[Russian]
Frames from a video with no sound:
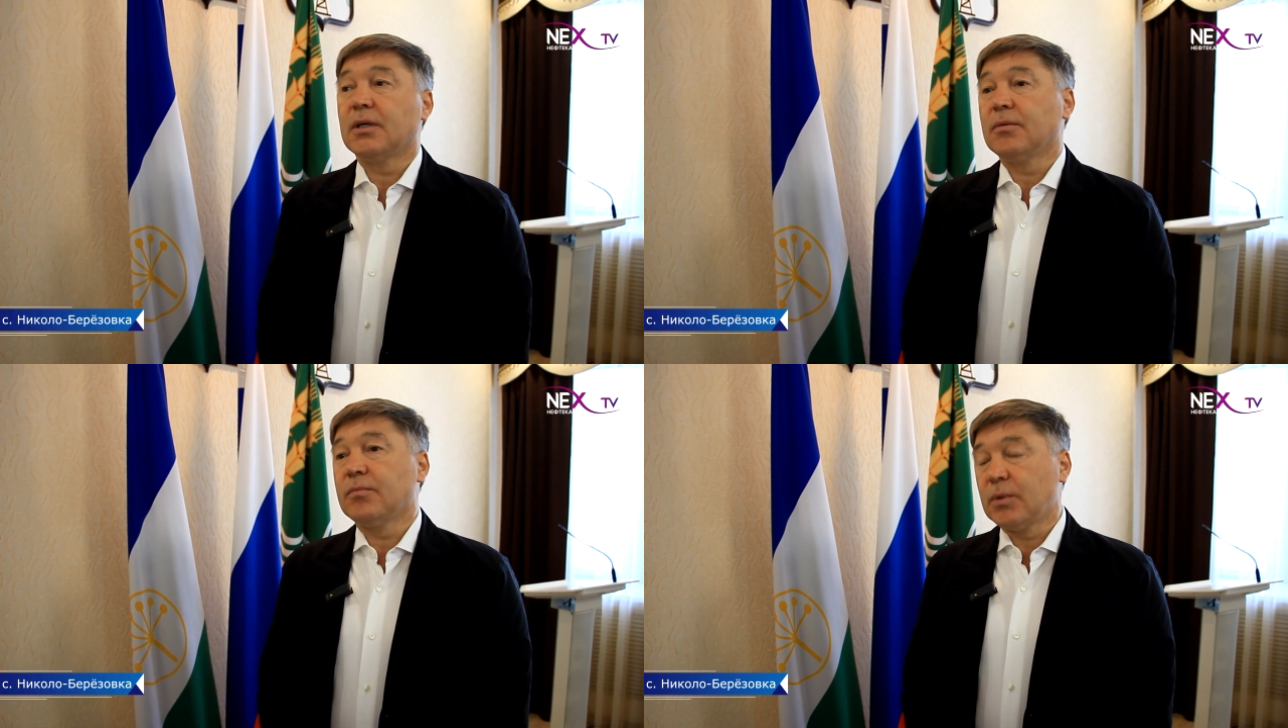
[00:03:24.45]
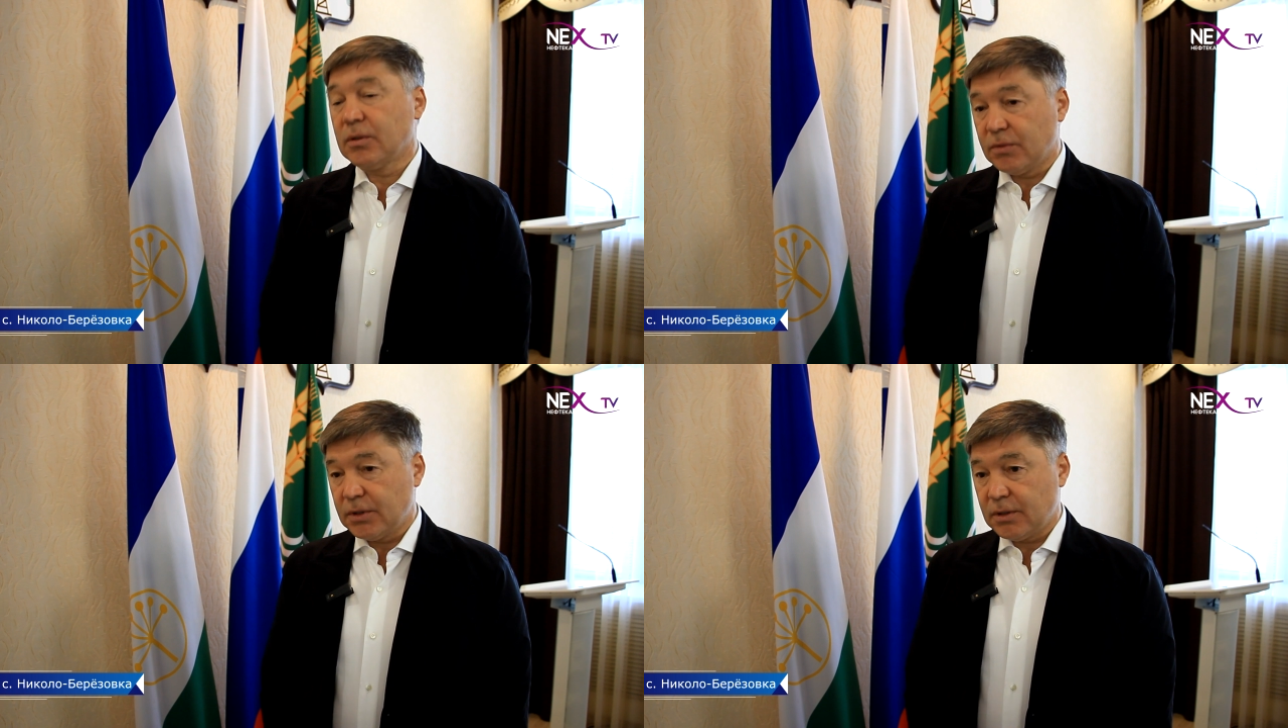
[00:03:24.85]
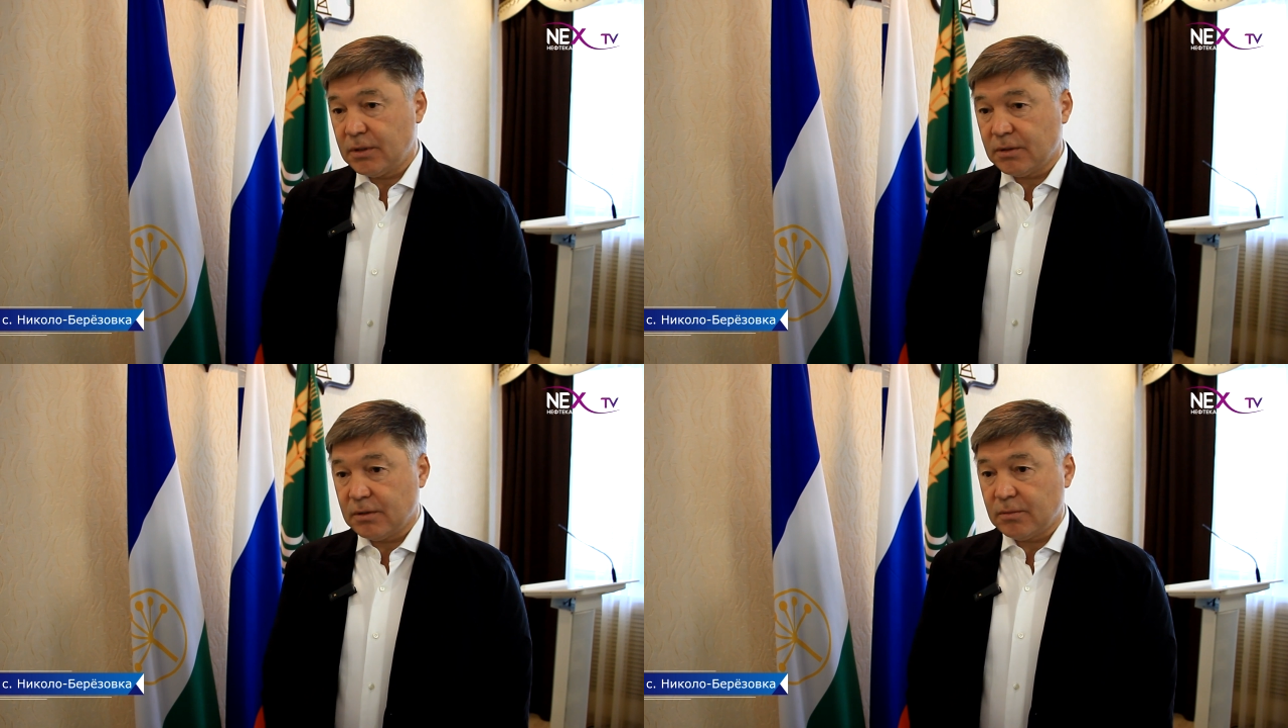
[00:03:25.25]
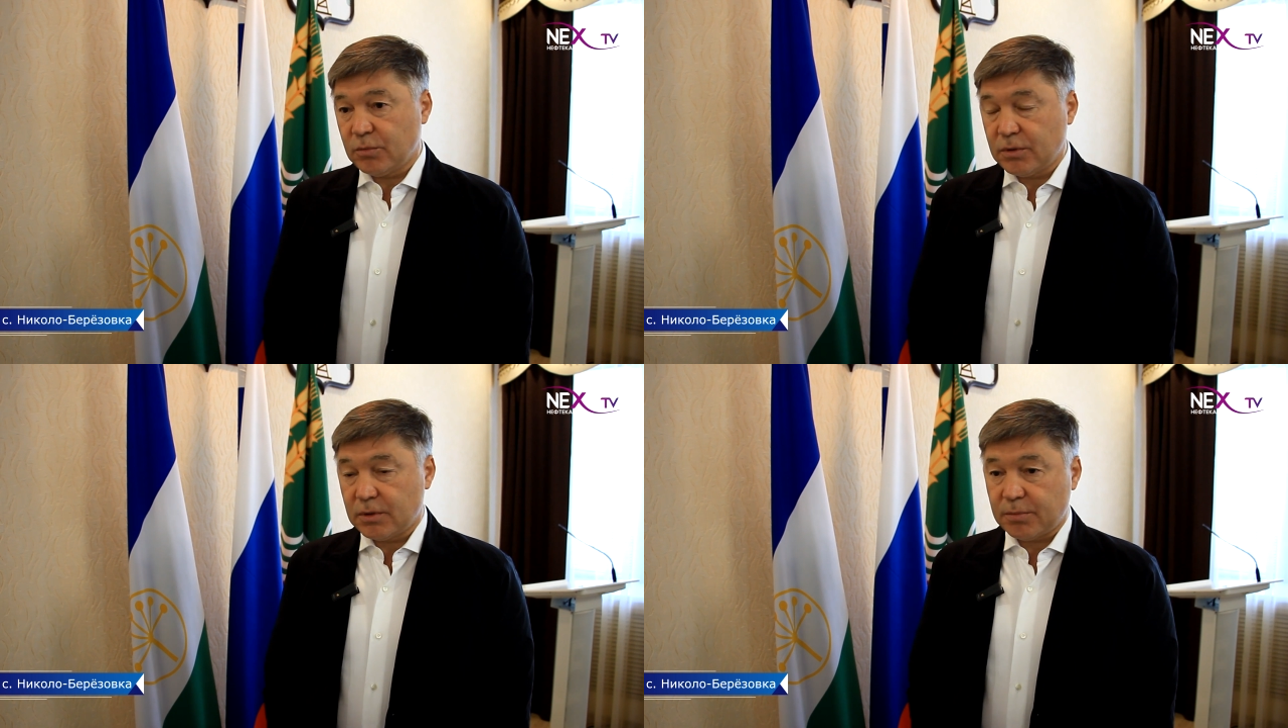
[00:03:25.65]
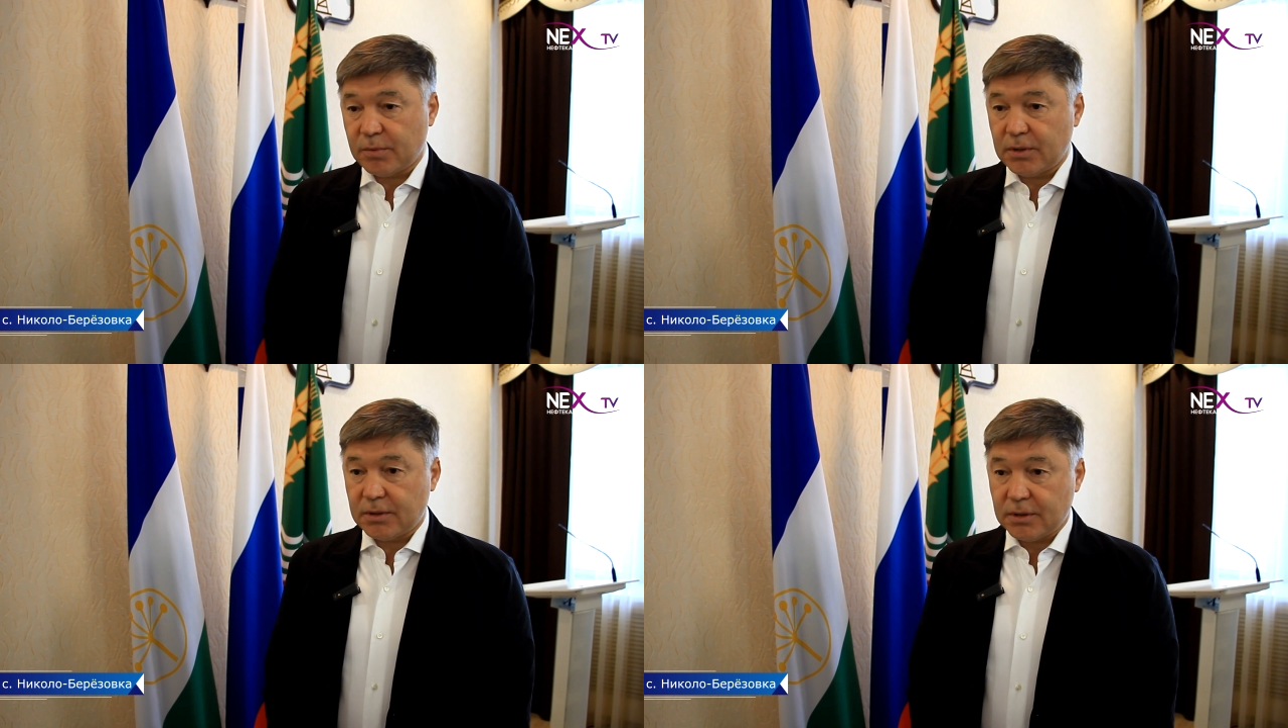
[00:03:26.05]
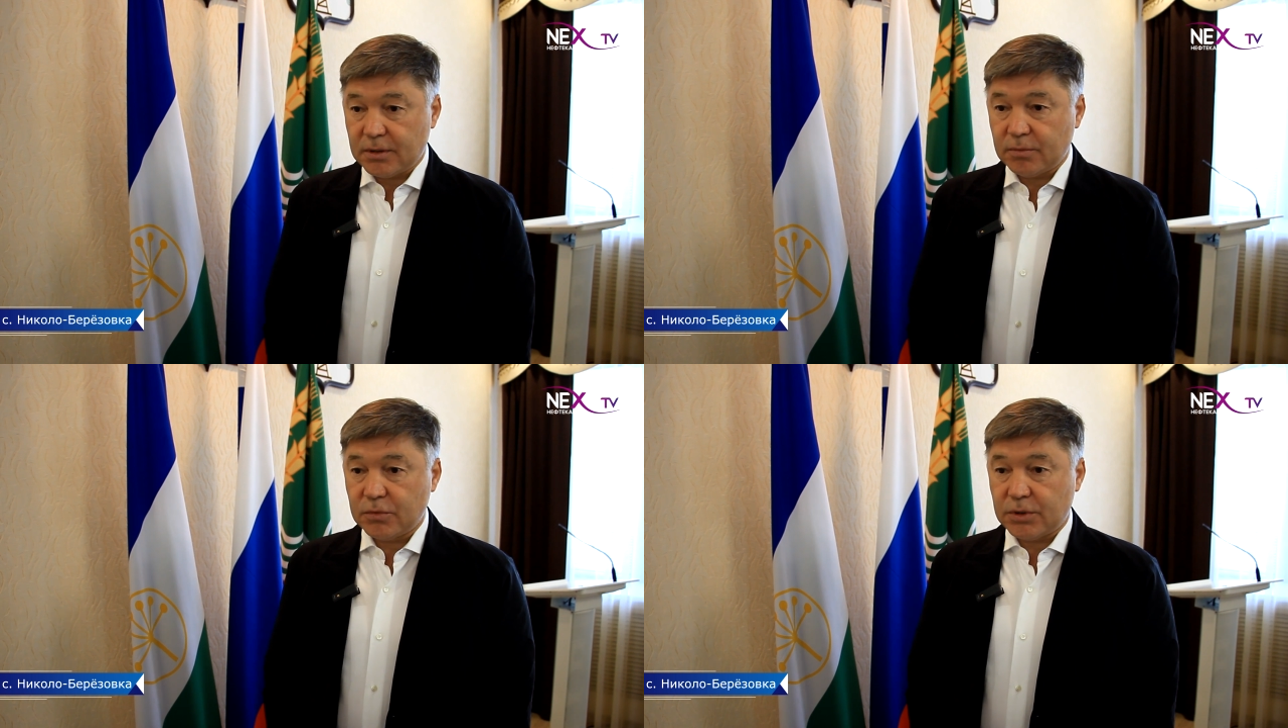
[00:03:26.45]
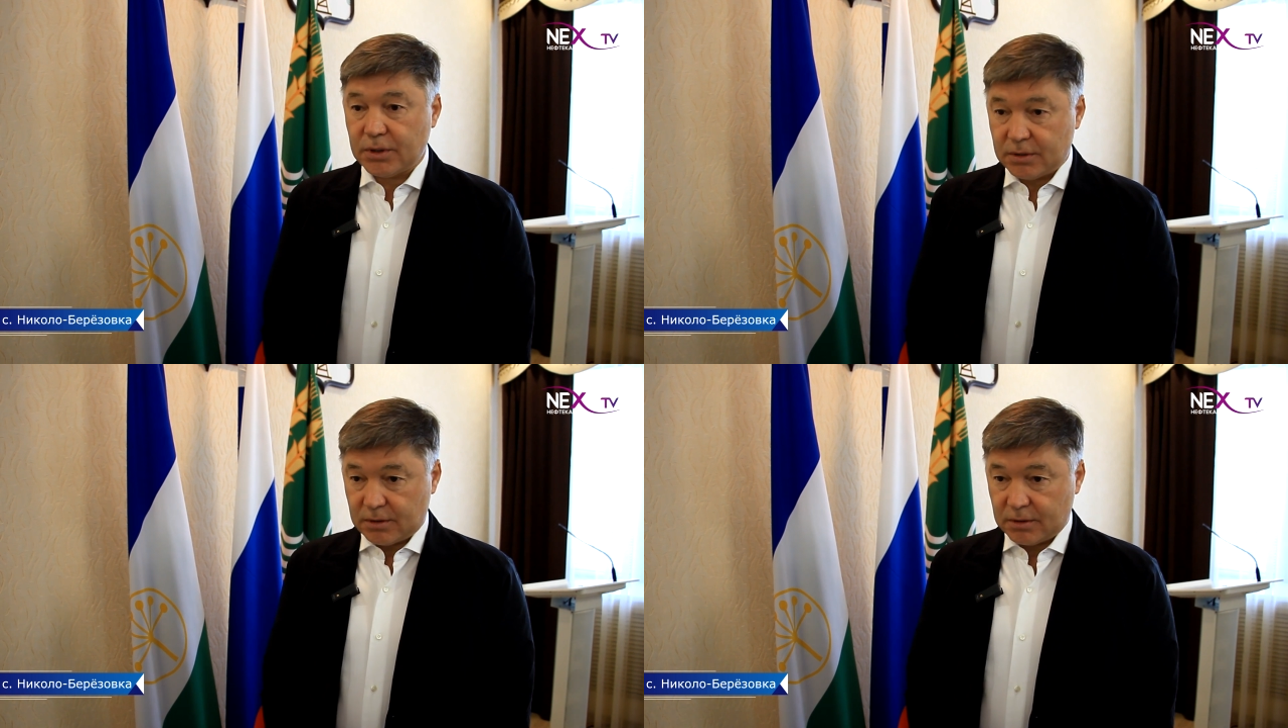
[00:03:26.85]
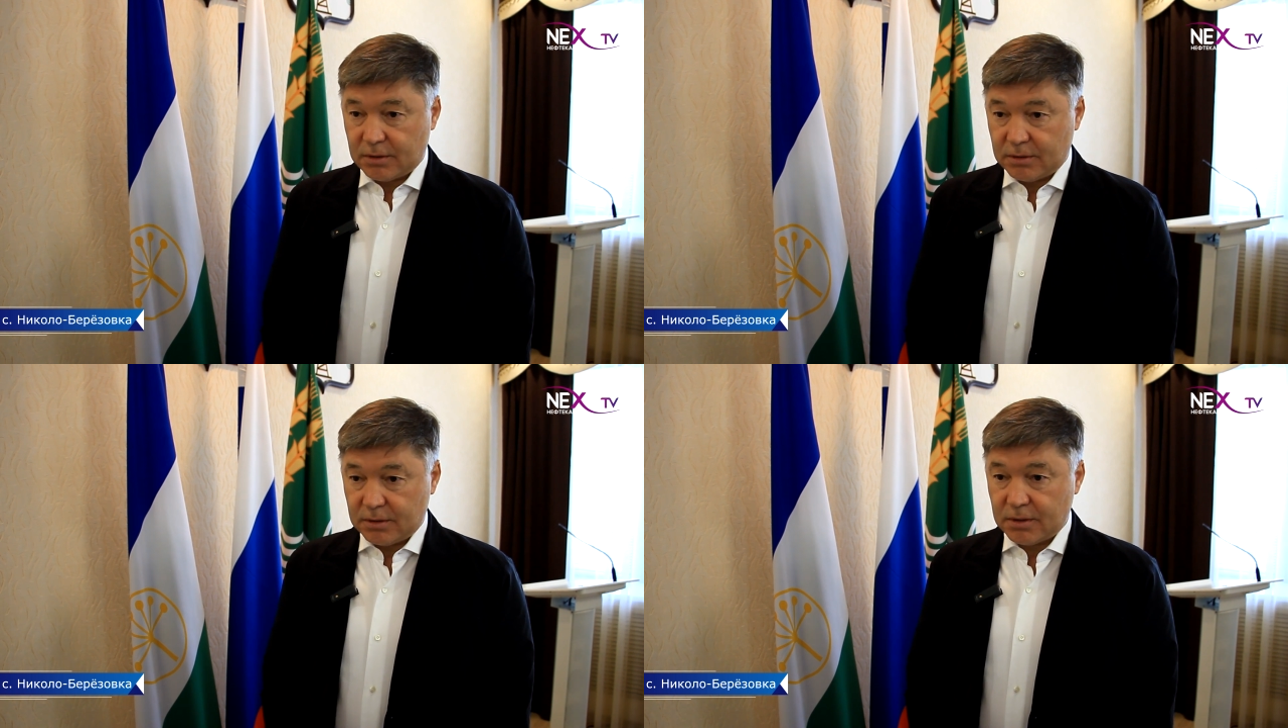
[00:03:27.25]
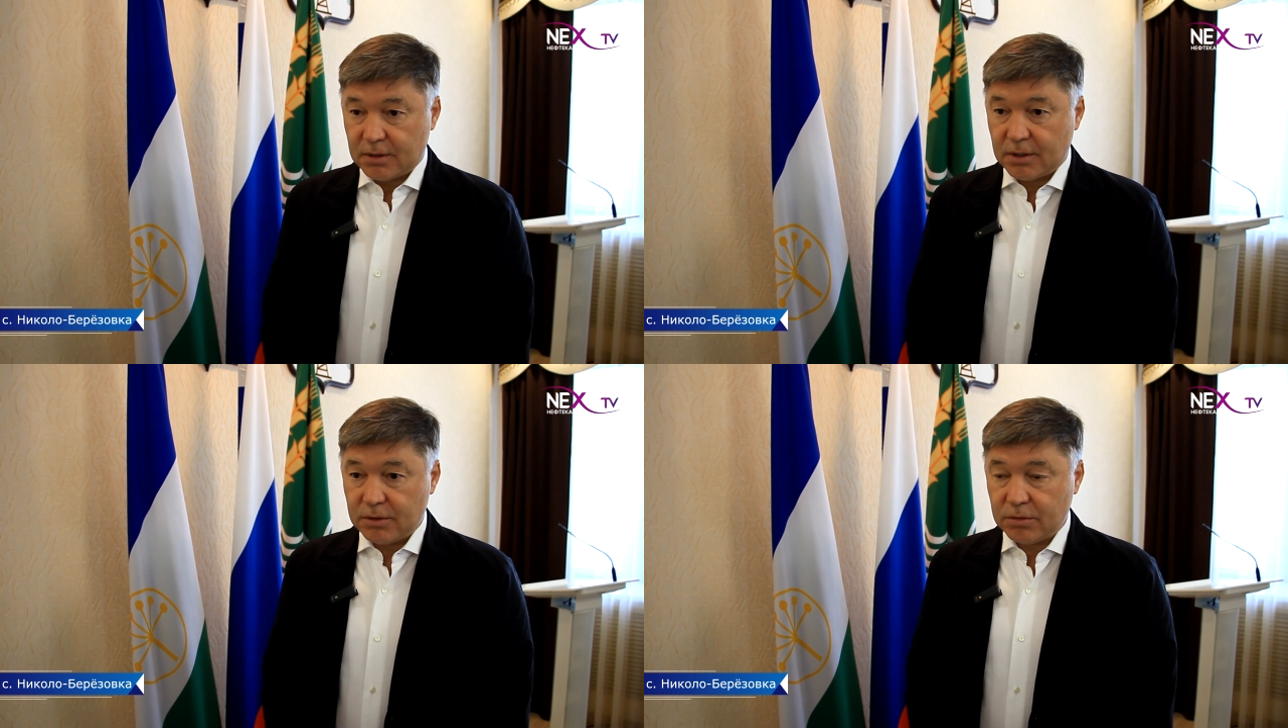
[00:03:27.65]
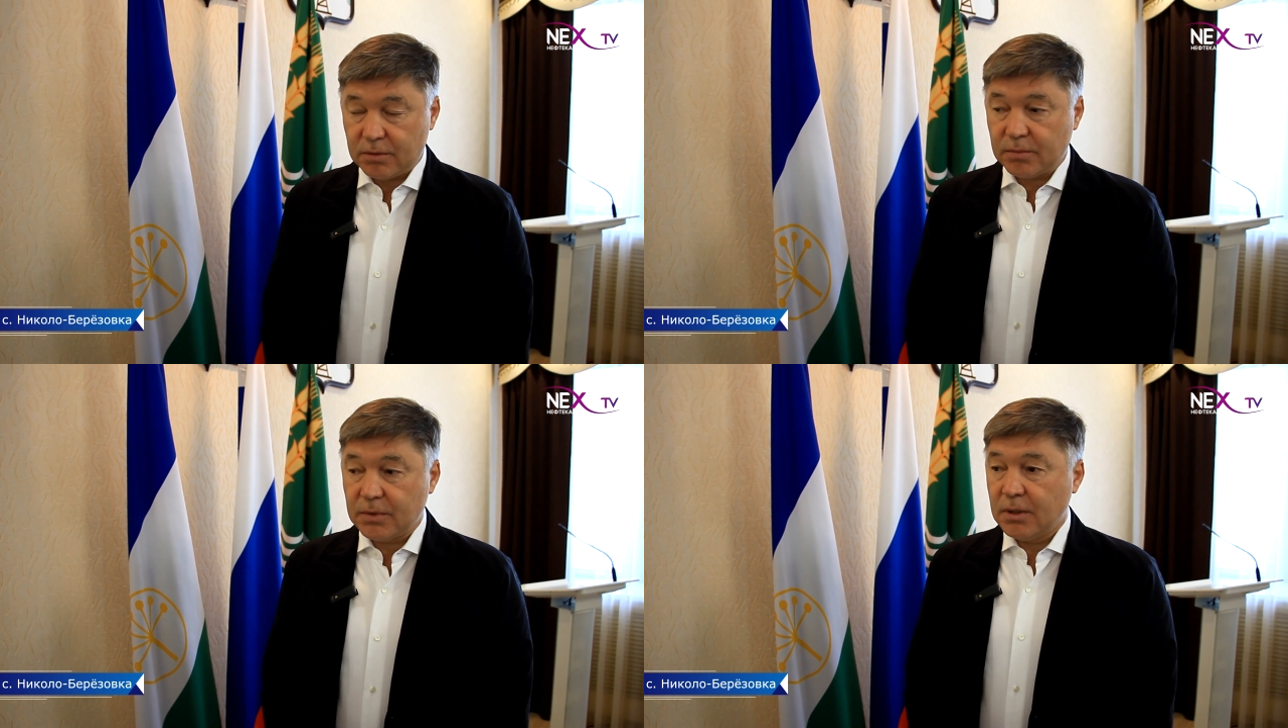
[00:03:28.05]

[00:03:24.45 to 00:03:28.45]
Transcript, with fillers: им был выделен муниципалитетом участок, да, районом.